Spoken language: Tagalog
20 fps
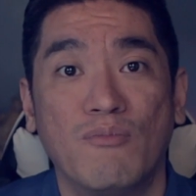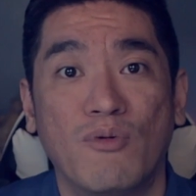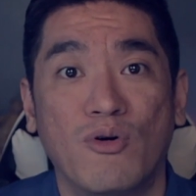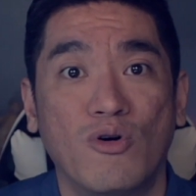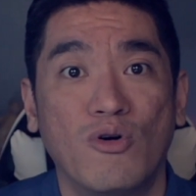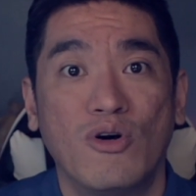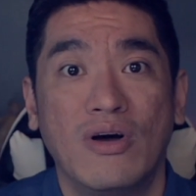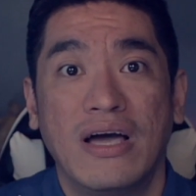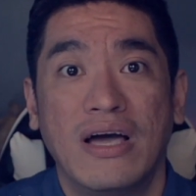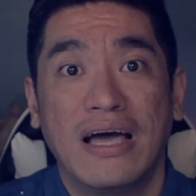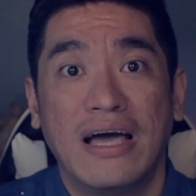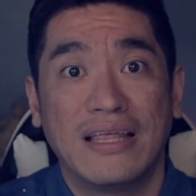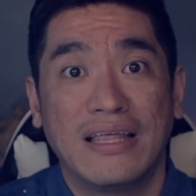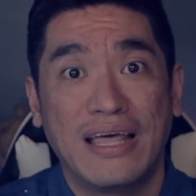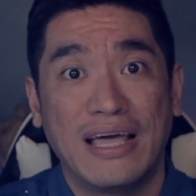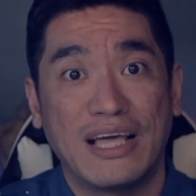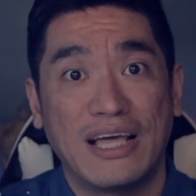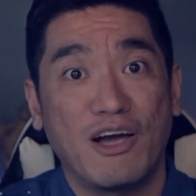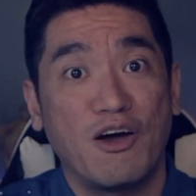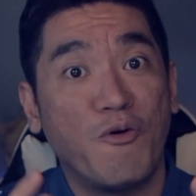mo
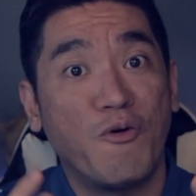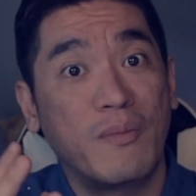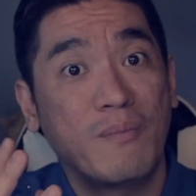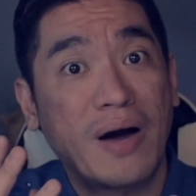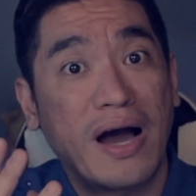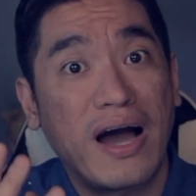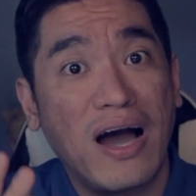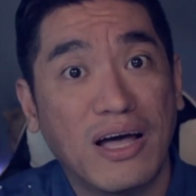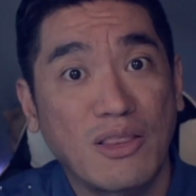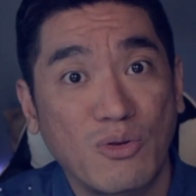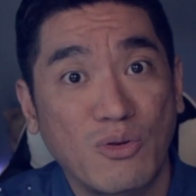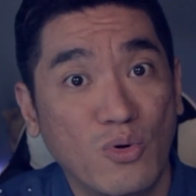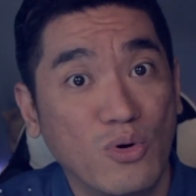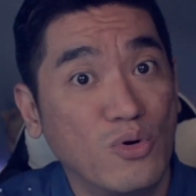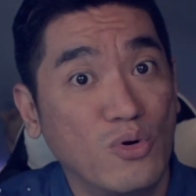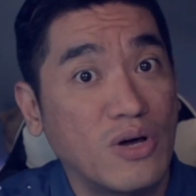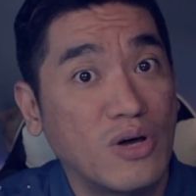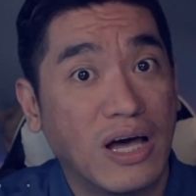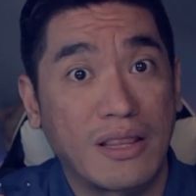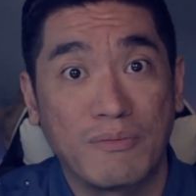na ikaw ay
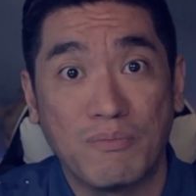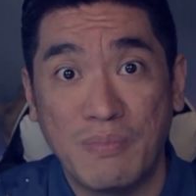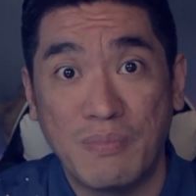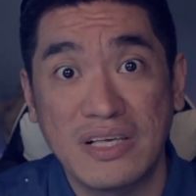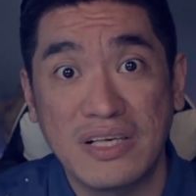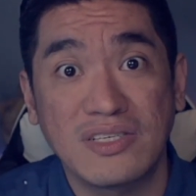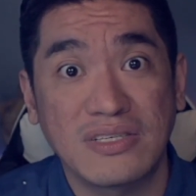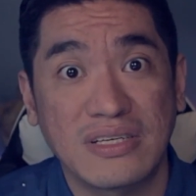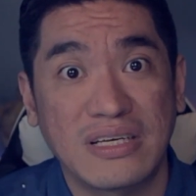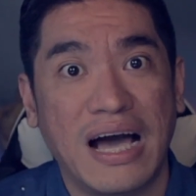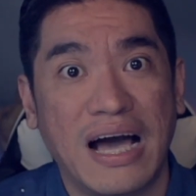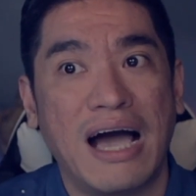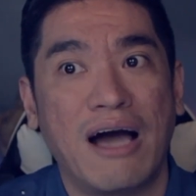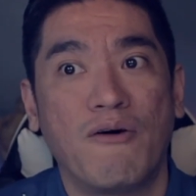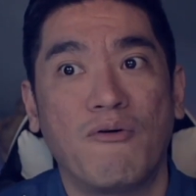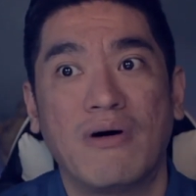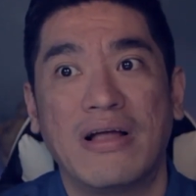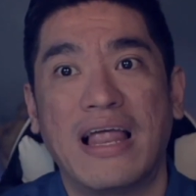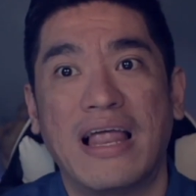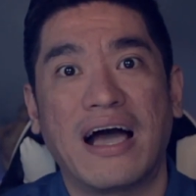makakatulog at peace
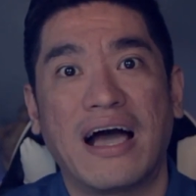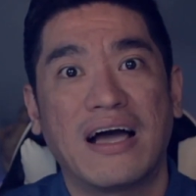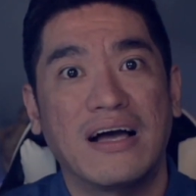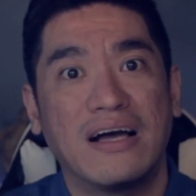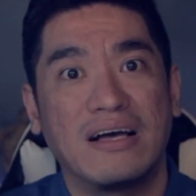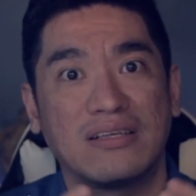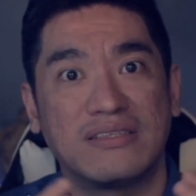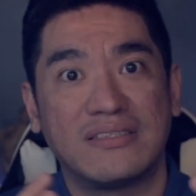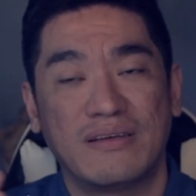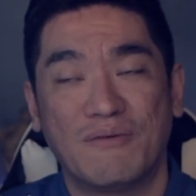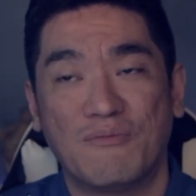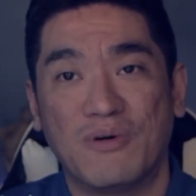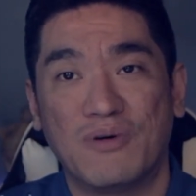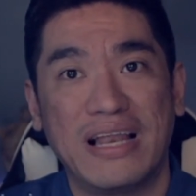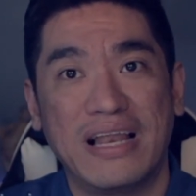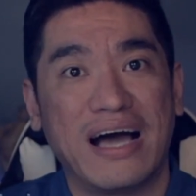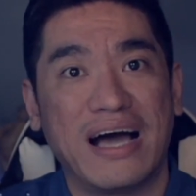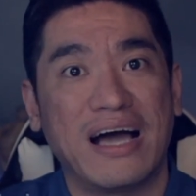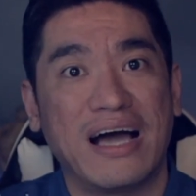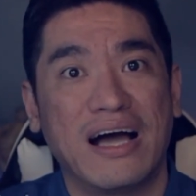ka, wala kang,
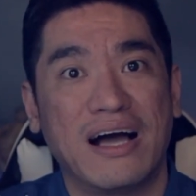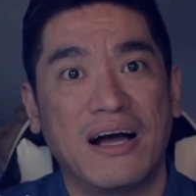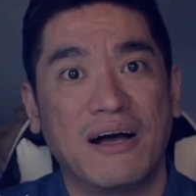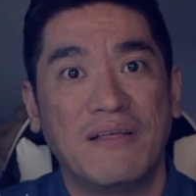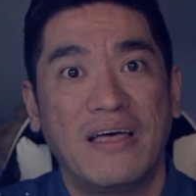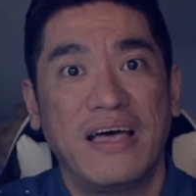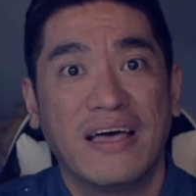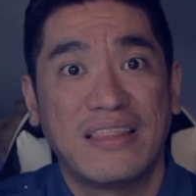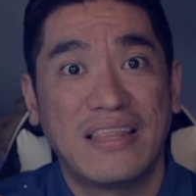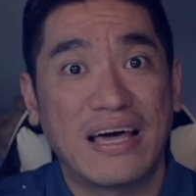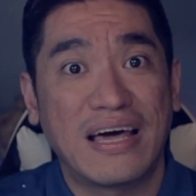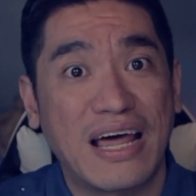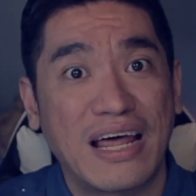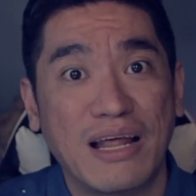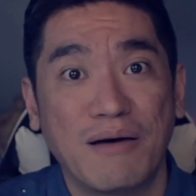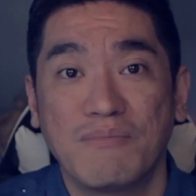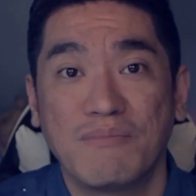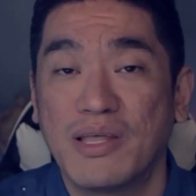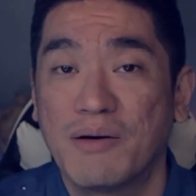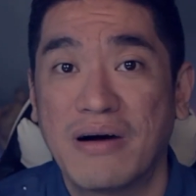wala kang
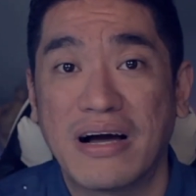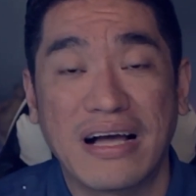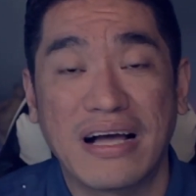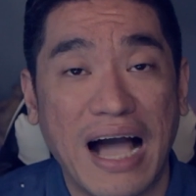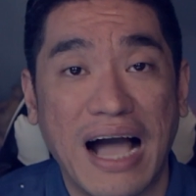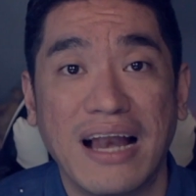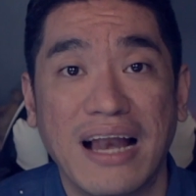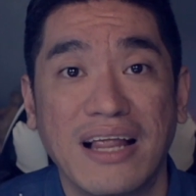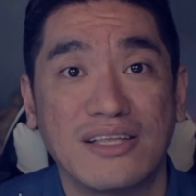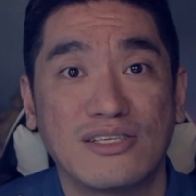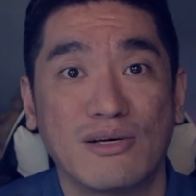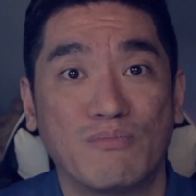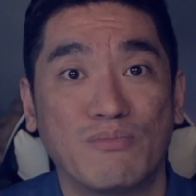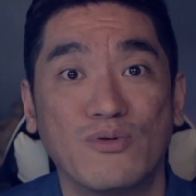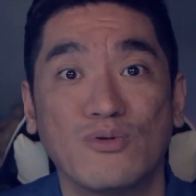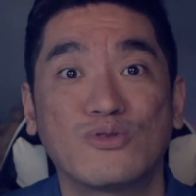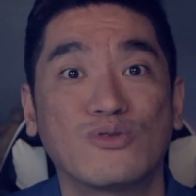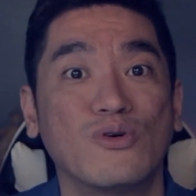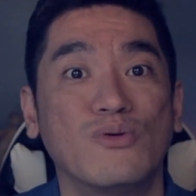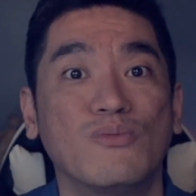nararamdamang galit sa
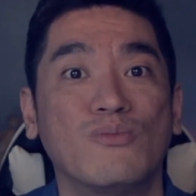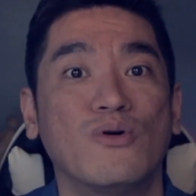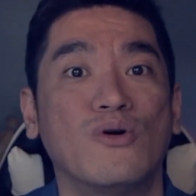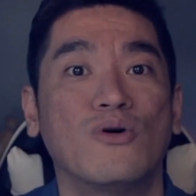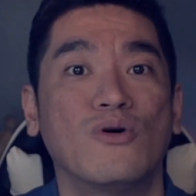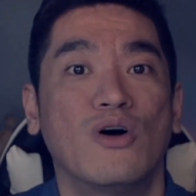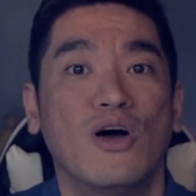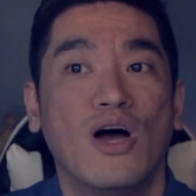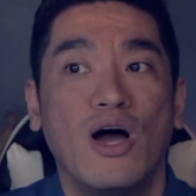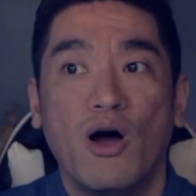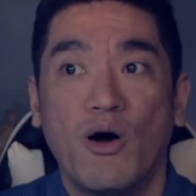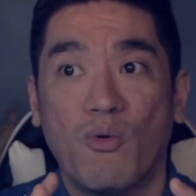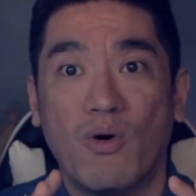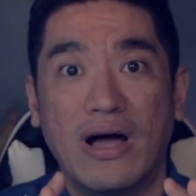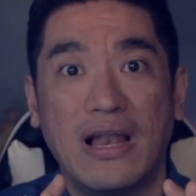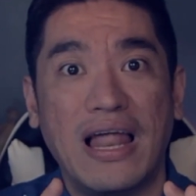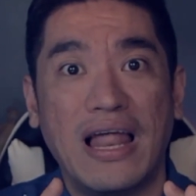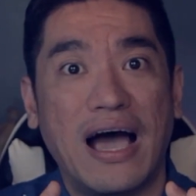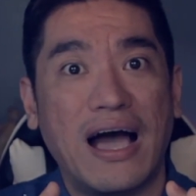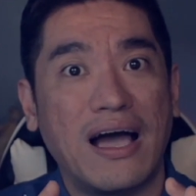puso mo,
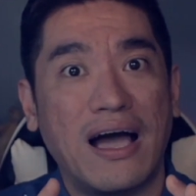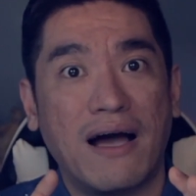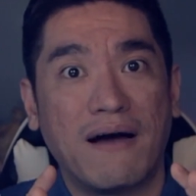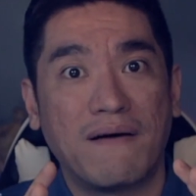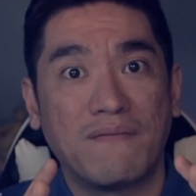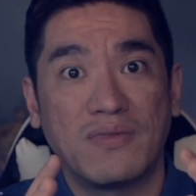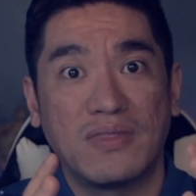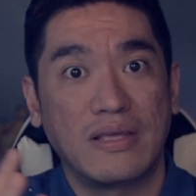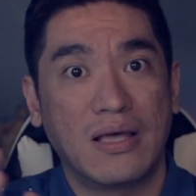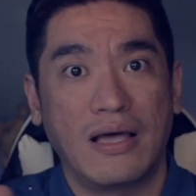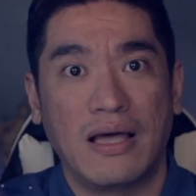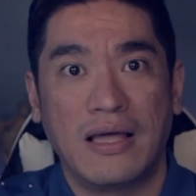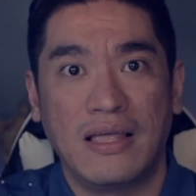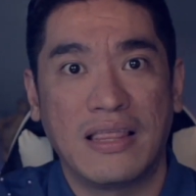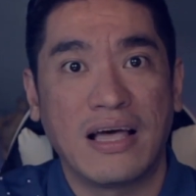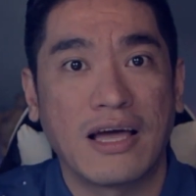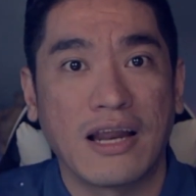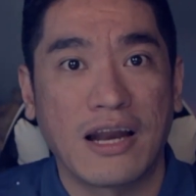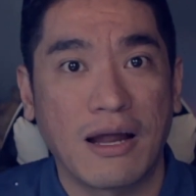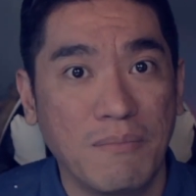wala kang
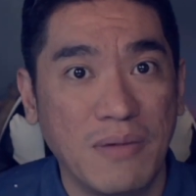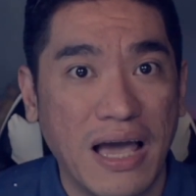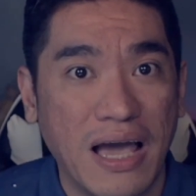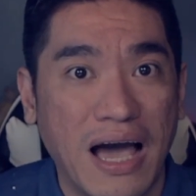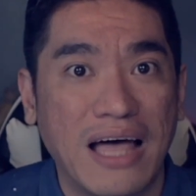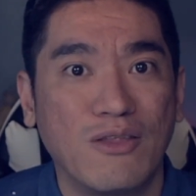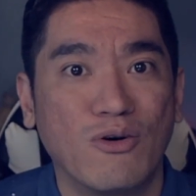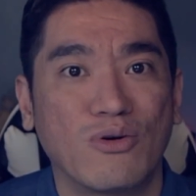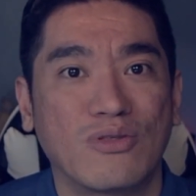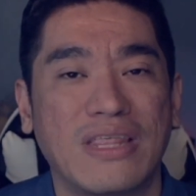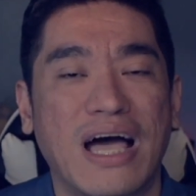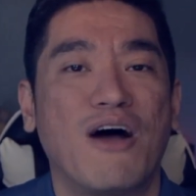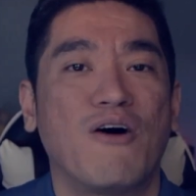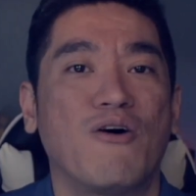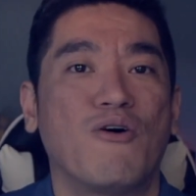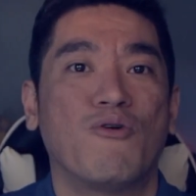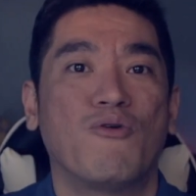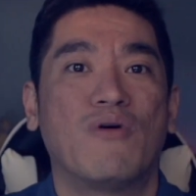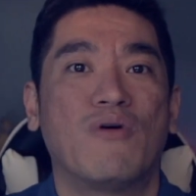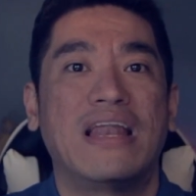inagrabyadong
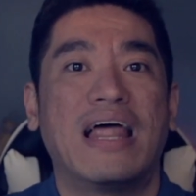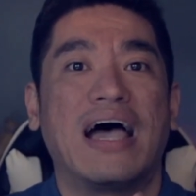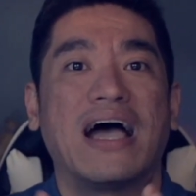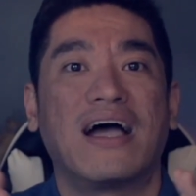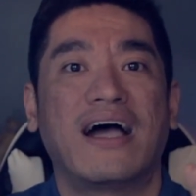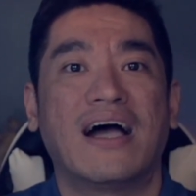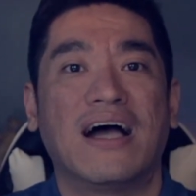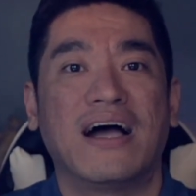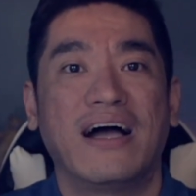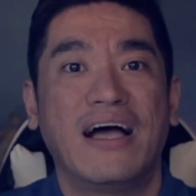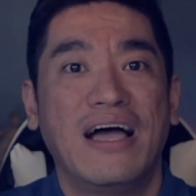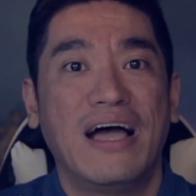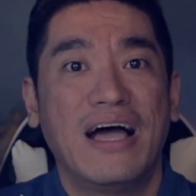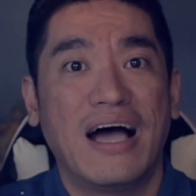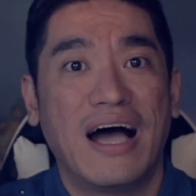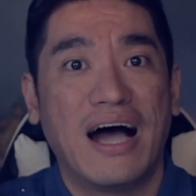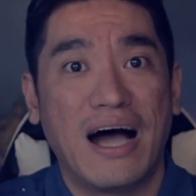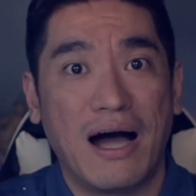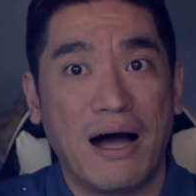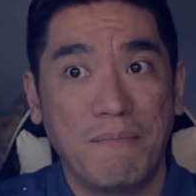tao, wala kang
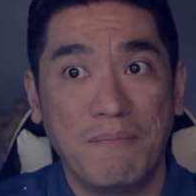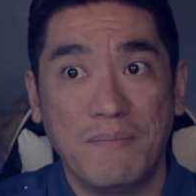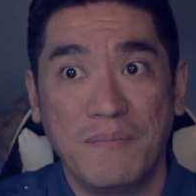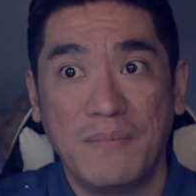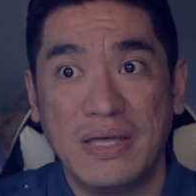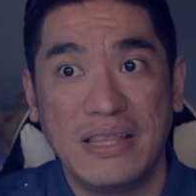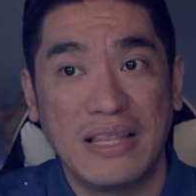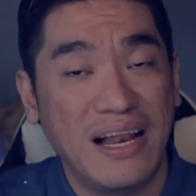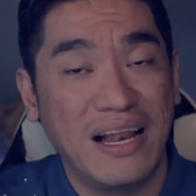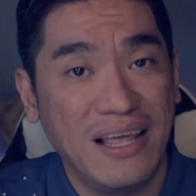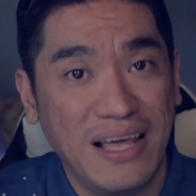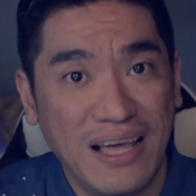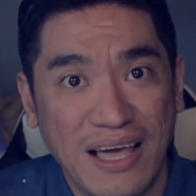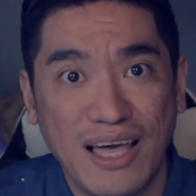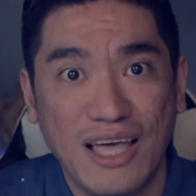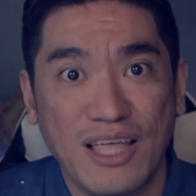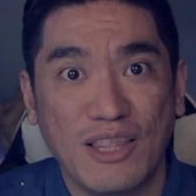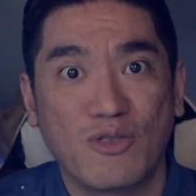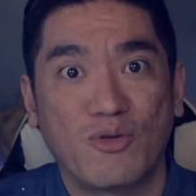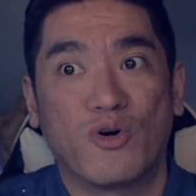uh,
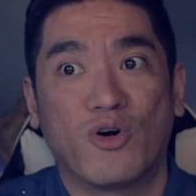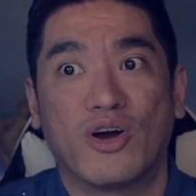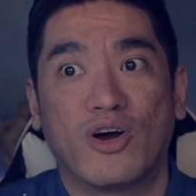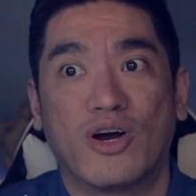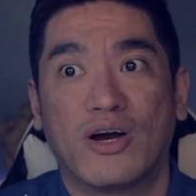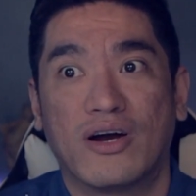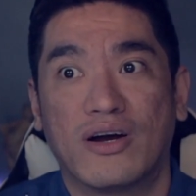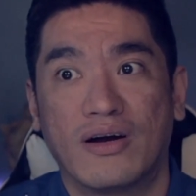minaliit or